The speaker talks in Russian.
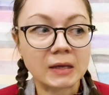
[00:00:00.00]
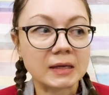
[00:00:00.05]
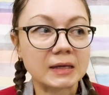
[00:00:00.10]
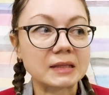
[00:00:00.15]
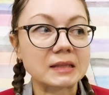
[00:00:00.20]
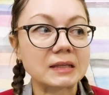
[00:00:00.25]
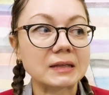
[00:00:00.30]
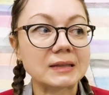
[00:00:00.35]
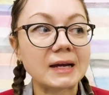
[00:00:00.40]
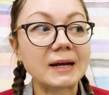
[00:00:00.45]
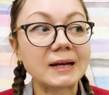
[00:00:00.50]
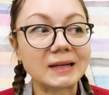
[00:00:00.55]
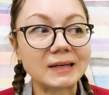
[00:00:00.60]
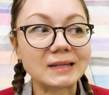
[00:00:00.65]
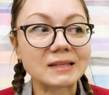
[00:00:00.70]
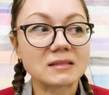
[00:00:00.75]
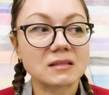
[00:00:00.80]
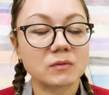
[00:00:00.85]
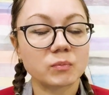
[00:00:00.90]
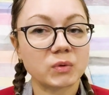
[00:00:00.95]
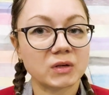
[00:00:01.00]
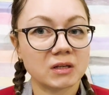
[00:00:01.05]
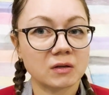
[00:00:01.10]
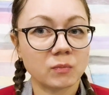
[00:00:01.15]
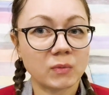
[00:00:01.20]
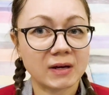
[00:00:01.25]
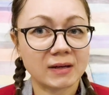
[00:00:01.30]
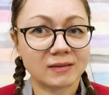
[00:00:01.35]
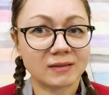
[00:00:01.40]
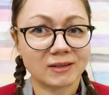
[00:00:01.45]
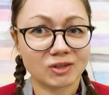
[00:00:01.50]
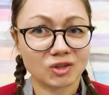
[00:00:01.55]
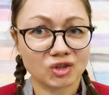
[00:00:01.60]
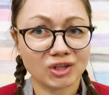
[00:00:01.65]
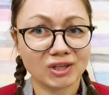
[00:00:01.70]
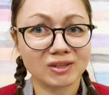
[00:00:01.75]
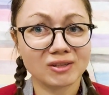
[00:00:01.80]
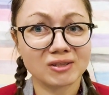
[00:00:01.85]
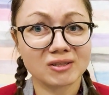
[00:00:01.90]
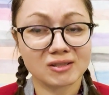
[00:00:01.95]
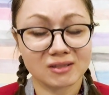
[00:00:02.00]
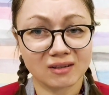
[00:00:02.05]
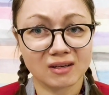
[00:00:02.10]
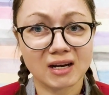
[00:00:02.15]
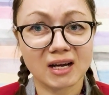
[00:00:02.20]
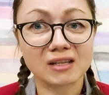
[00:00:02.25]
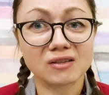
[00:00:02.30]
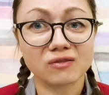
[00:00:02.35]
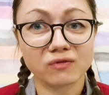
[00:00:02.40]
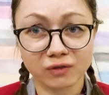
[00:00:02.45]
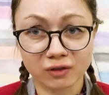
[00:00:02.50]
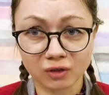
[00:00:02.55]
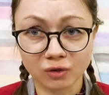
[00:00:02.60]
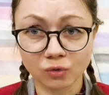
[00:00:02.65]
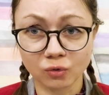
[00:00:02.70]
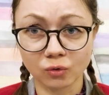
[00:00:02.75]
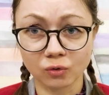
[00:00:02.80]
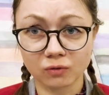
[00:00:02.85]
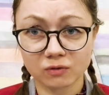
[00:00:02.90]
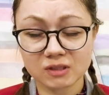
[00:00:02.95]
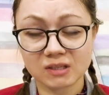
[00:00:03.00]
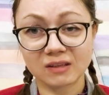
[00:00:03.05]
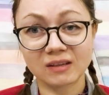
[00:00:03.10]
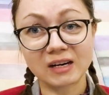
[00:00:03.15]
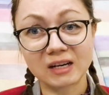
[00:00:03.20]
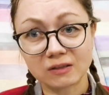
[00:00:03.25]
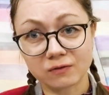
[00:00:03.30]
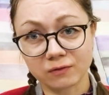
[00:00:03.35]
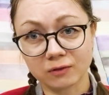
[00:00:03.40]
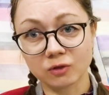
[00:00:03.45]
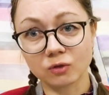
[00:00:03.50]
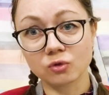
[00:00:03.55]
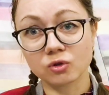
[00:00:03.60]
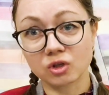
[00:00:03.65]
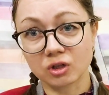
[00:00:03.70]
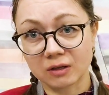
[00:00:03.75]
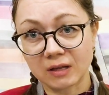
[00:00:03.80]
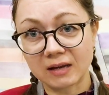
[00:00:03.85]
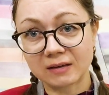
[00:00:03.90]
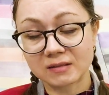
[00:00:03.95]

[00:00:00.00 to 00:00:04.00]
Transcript: И тогда Элиза принимает решение сыграть в игру, сыграть в игру с